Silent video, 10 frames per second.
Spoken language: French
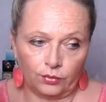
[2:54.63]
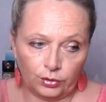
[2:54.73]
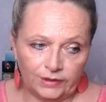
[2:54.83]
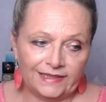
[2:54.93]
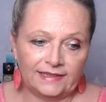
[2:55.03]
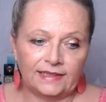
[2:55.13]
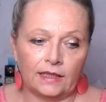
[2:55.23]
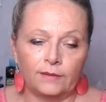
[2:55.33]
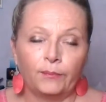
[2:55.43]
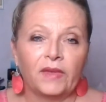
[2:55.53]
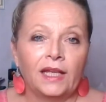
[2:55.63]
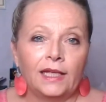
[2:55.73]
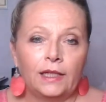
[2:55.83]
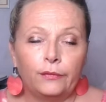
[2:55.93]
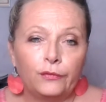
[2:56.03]
quotidien,
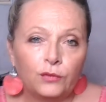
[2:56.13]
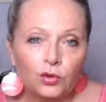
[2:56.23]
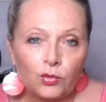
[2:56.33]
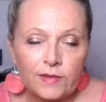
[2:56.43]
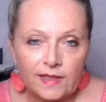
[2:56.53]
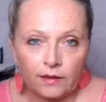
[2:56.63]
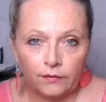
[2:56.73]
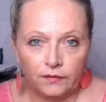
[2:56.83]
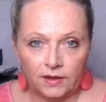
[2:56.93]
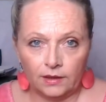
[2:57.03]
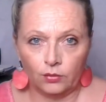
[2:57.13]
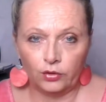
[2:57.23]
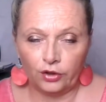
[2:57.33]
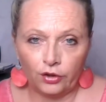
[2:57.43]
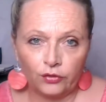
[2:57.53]
il faut conserver au
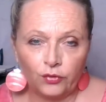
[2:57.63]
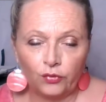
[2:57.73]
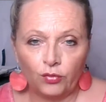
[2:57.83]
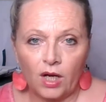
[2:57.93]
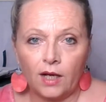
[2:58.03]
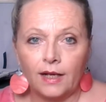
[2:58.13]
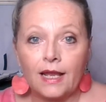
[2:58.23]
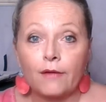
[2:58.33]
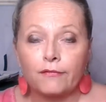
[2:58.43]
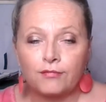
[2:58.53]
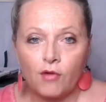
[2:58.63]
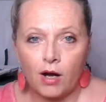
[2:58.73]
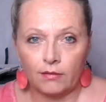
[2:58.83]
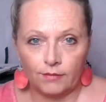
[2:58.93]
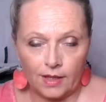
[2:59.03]
cœur de soi la
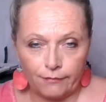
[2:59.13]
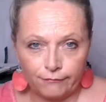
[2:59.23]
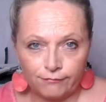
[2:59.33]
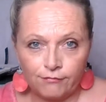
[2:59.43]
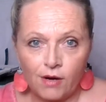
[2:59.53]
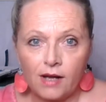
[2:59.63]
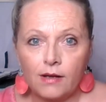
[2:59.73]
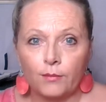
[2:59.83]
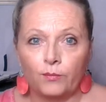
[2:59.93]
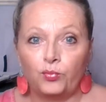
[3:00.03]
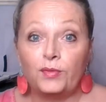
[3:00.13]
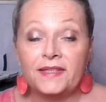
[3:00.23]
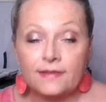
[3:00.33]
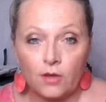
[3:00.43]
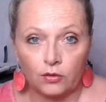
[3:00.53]
foi, la foi
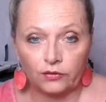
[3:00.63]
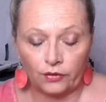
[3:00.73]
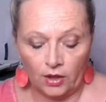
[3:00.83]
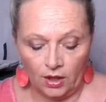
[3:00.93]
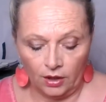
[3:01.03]
puissante